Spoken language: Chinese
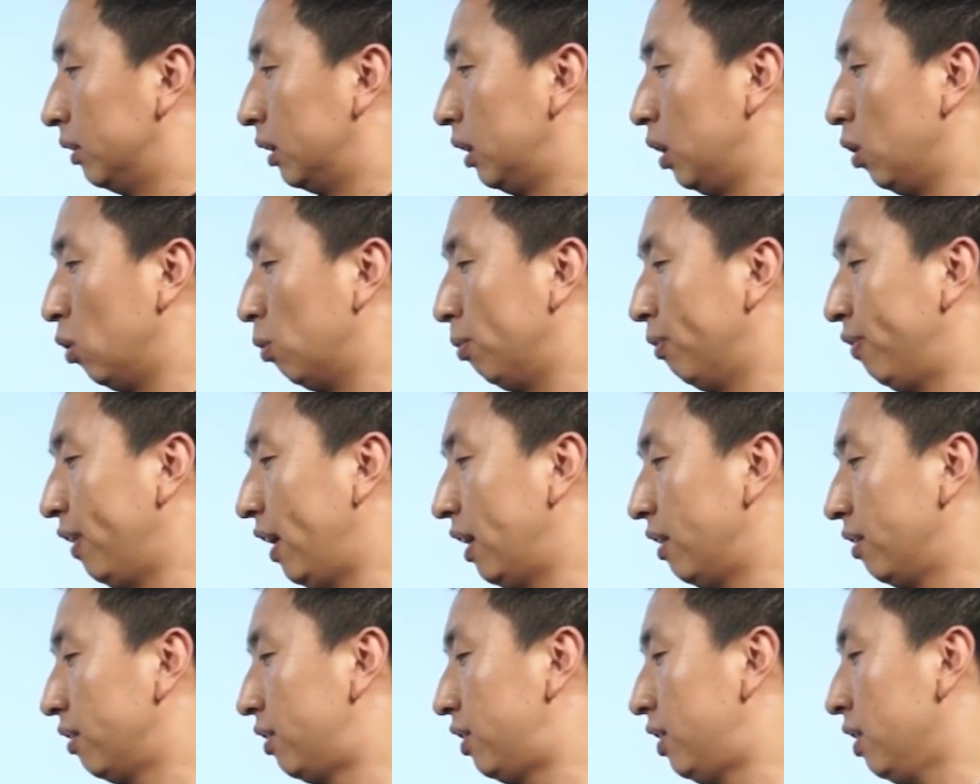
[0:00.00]
第五部
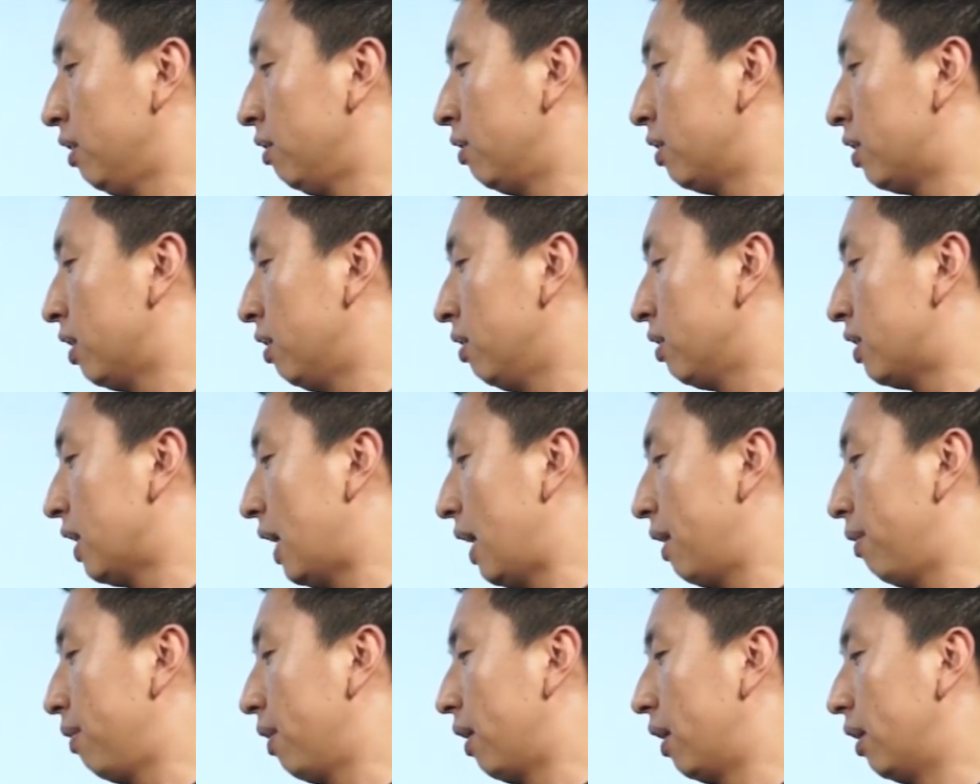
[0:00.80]
分，竞争
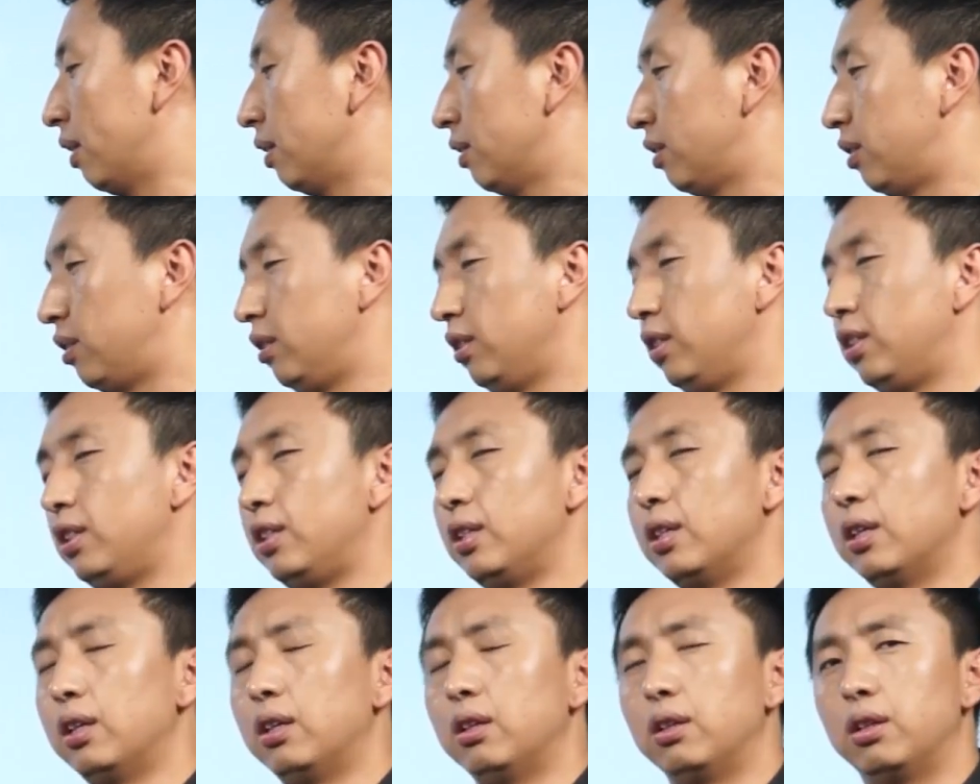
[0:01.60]
战略及
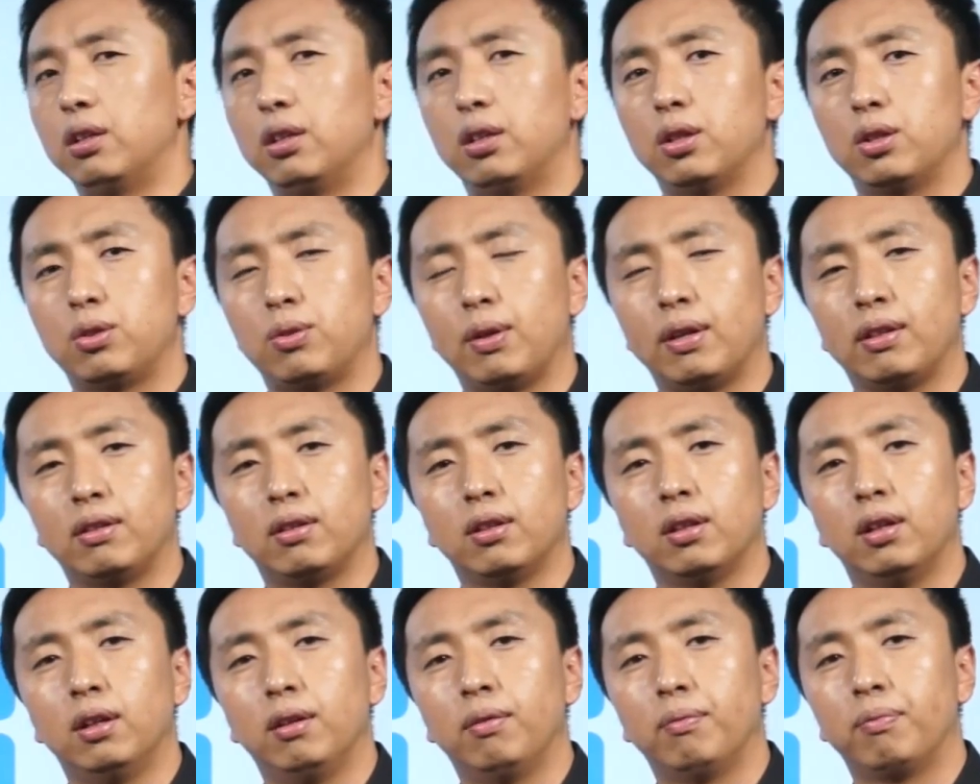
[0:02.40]
其选
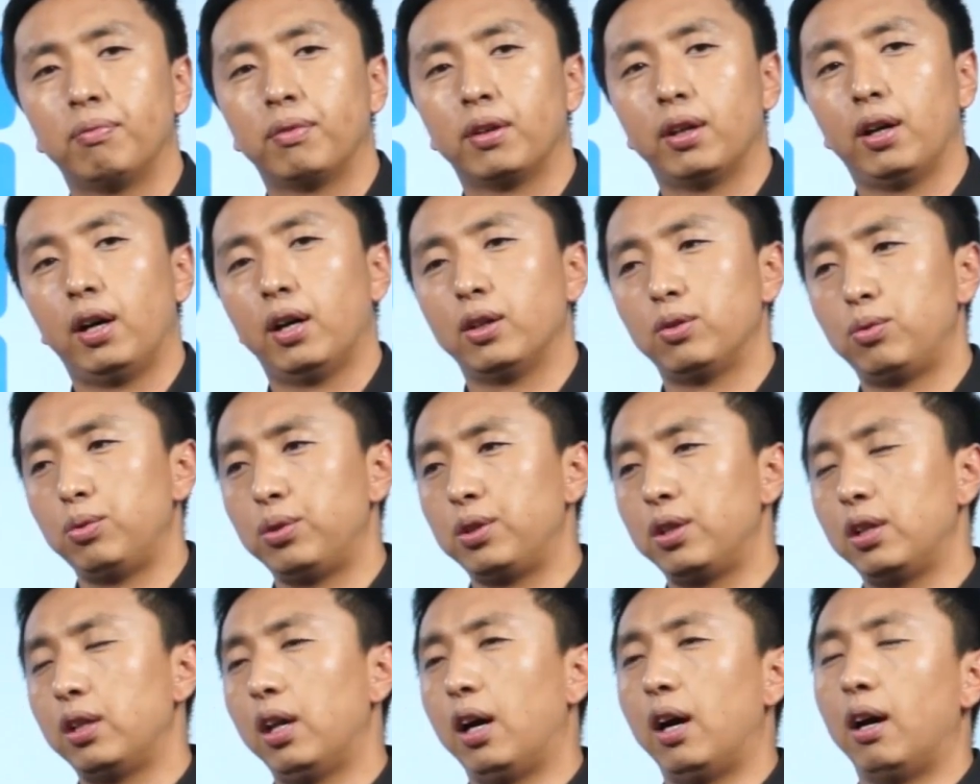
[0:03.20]
择啊，具
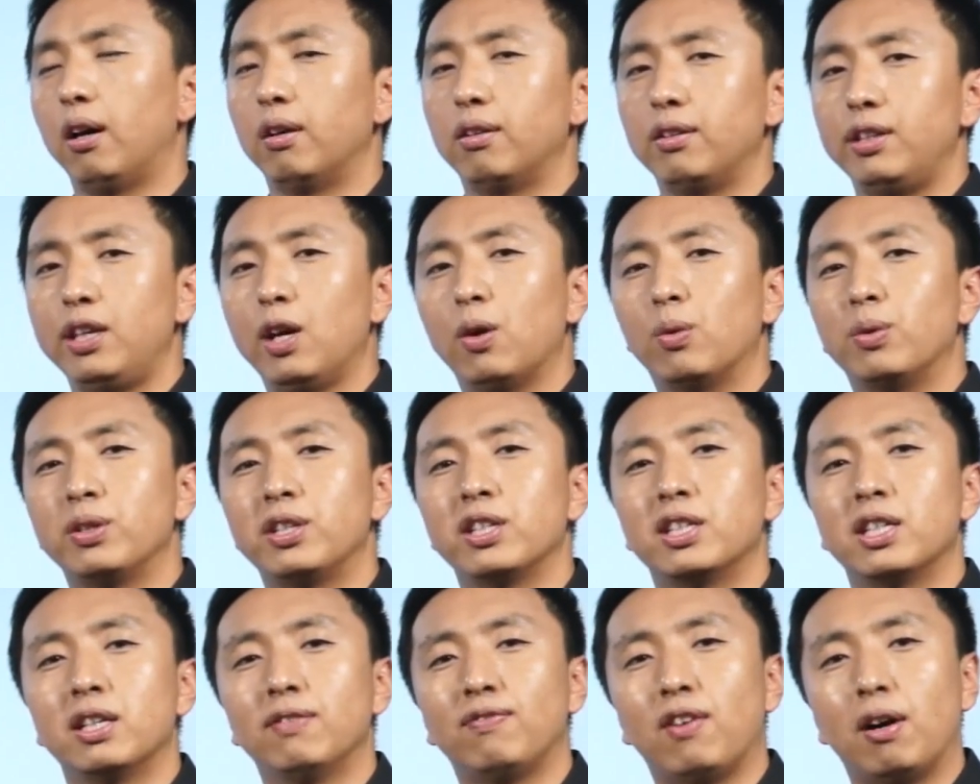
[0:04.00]
体到业务
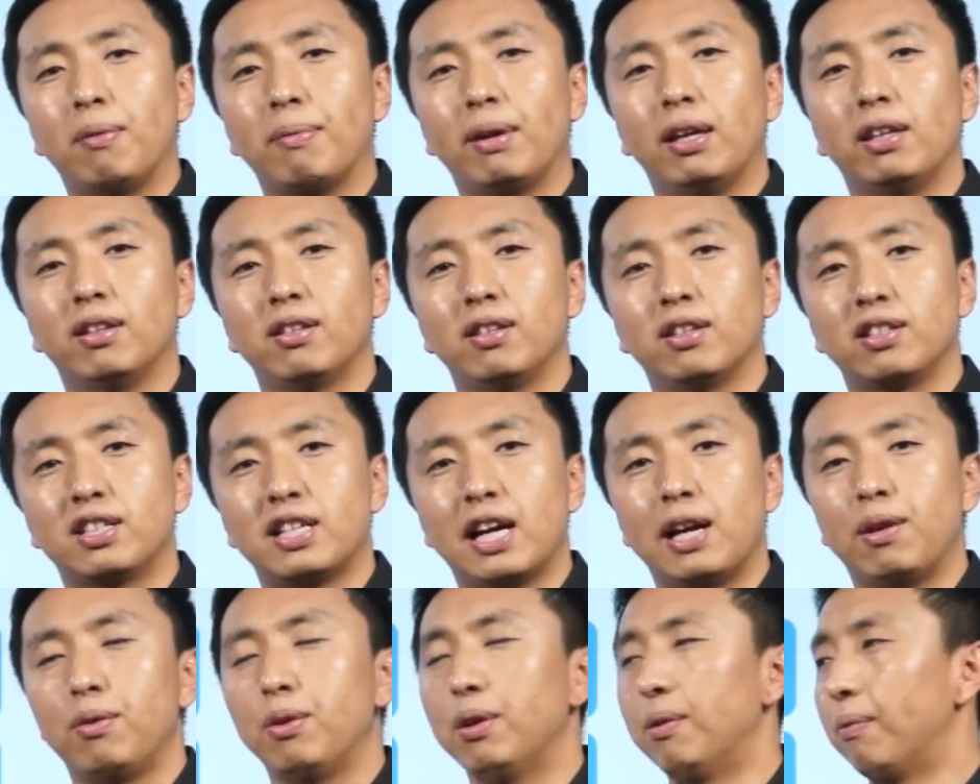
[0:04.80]
竞争方面的一些
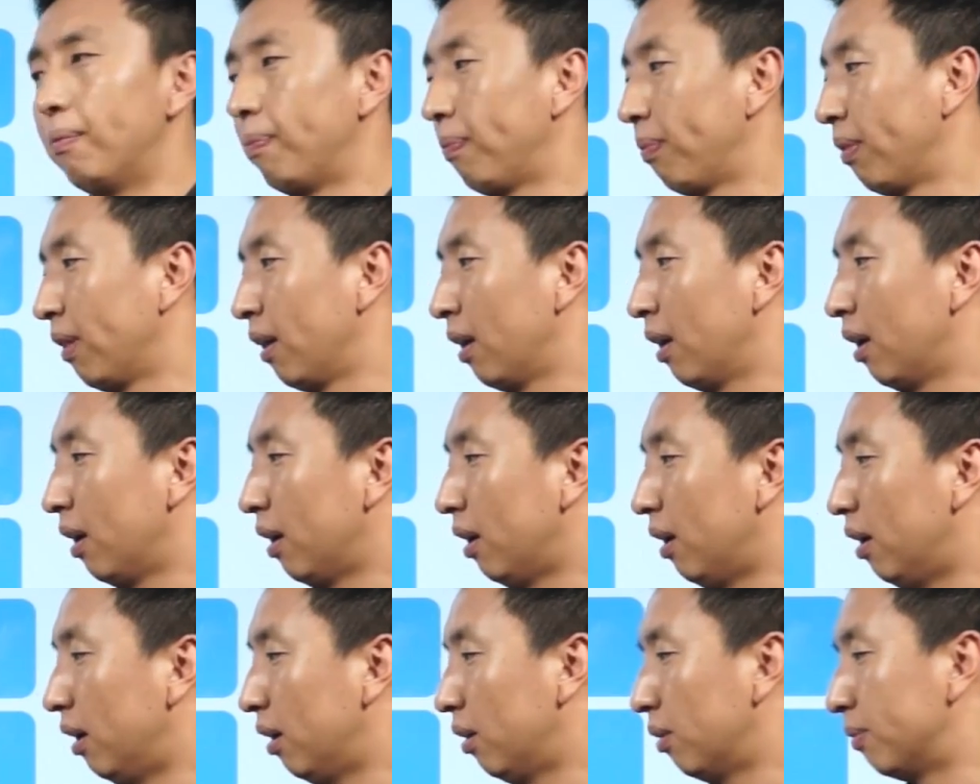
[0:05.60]
战略
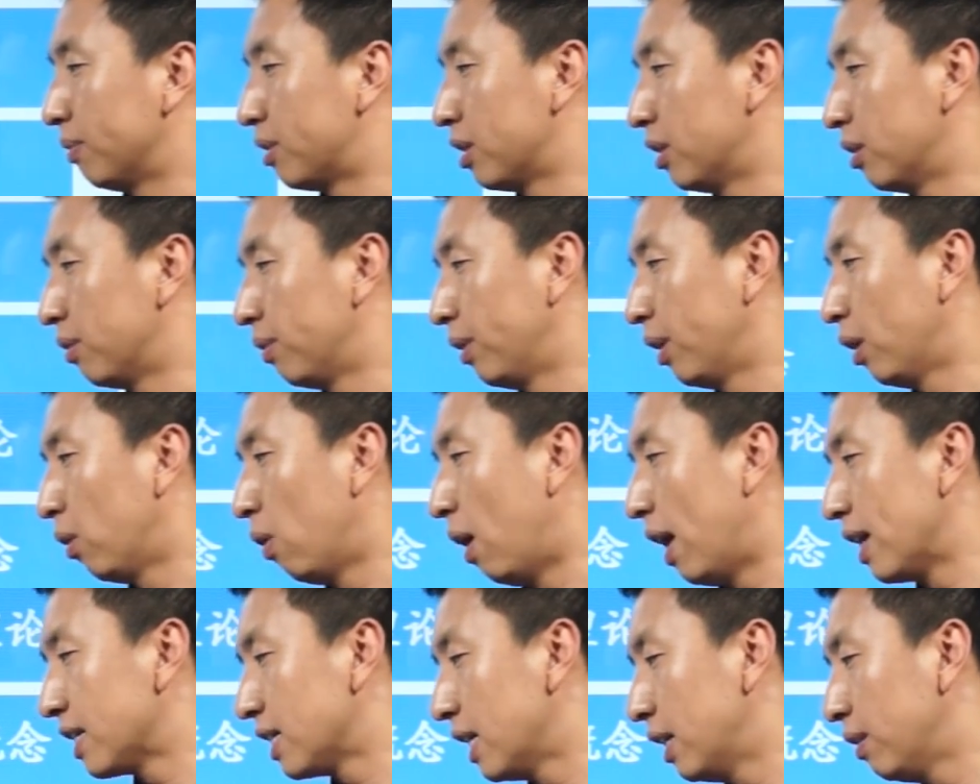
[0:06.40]
我们称之为“
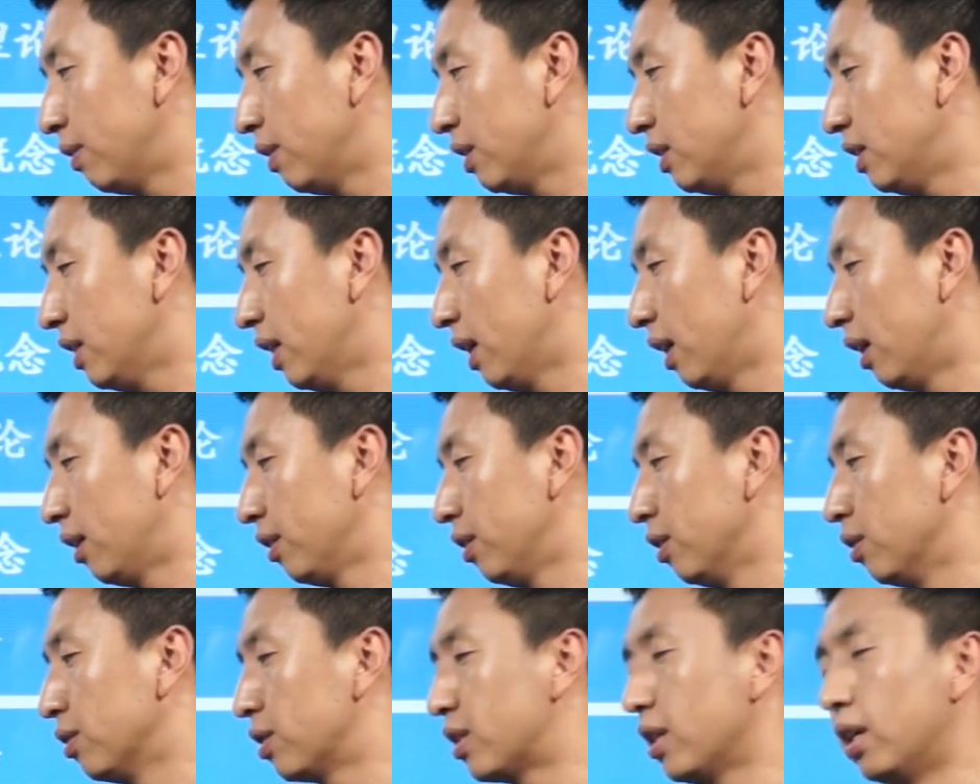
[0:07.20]
华山论剑，
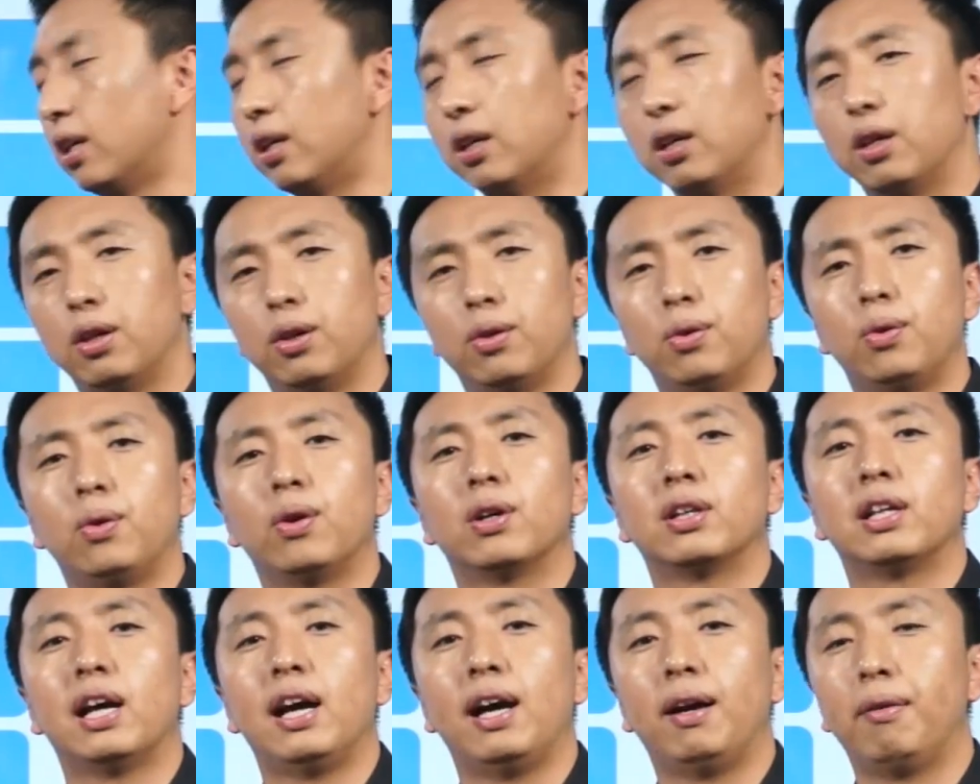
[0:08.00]
优胜
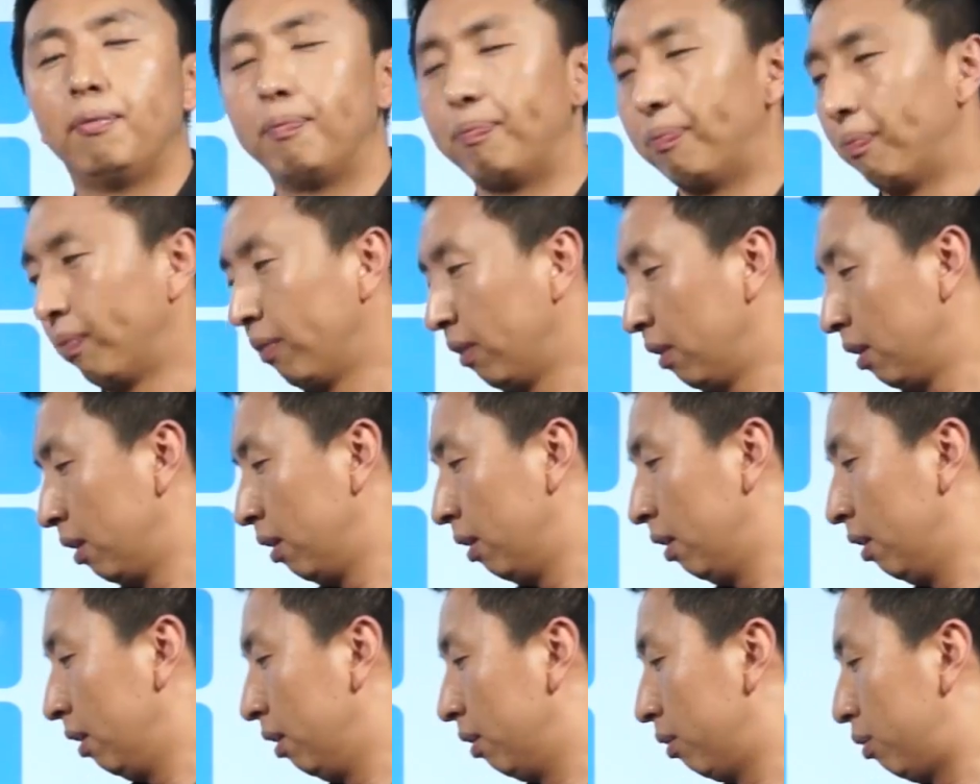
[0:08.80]
劣
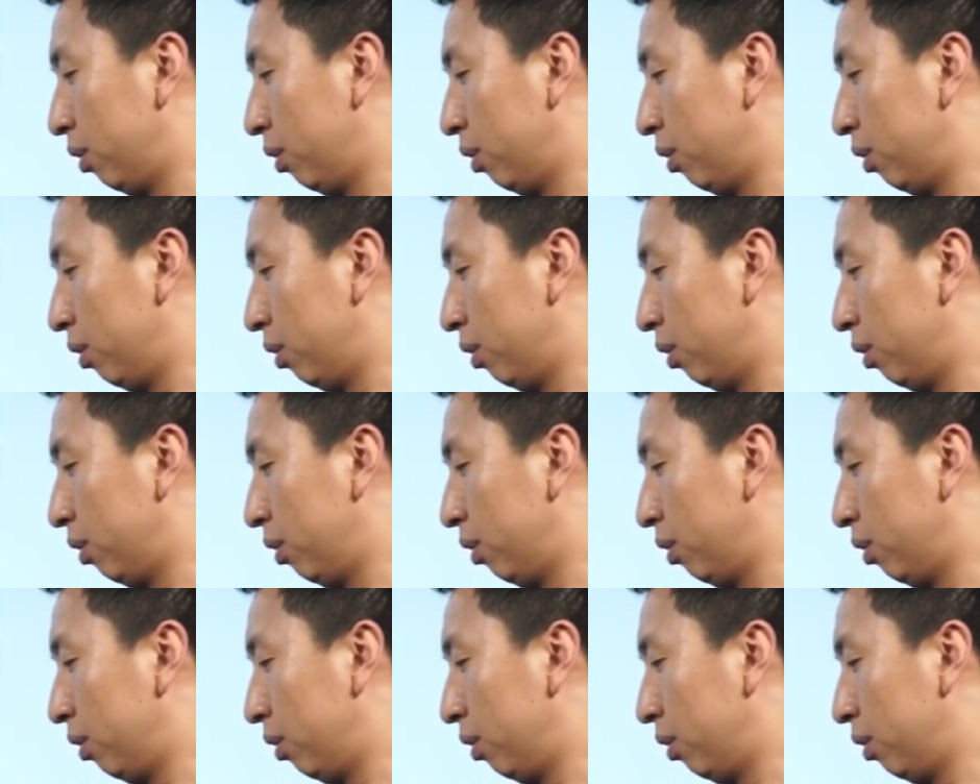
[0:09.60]
汰”。